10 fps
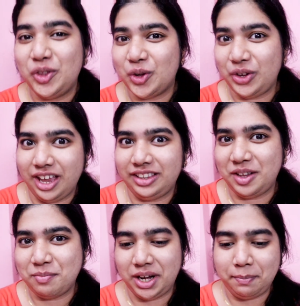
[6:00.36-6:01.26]
तो ये
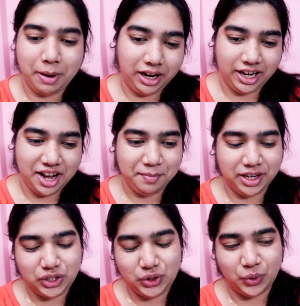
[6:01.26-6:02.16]
थी मेरी पेट नेम
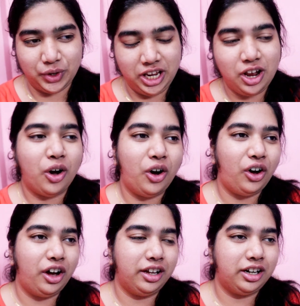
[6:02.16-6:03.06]
की स्टोरी
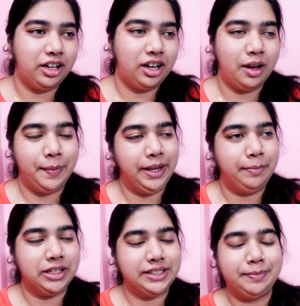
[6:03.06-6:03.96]
और अभी
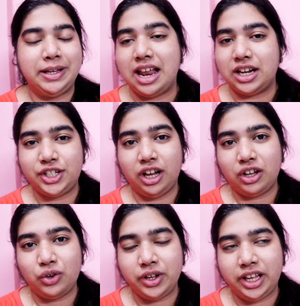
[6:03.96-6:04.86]
बस मैं नाश्ता
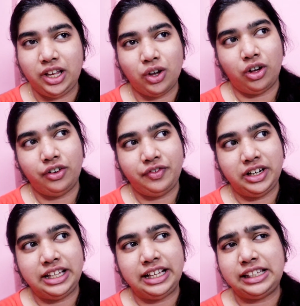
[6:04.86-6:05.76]
करूँगी और
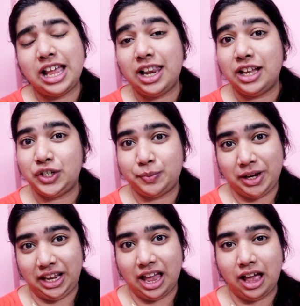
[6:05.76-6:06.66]
फिर देखते हैं लंच
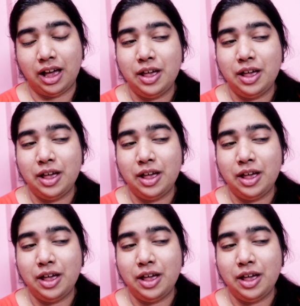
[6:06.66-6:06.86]
में क्या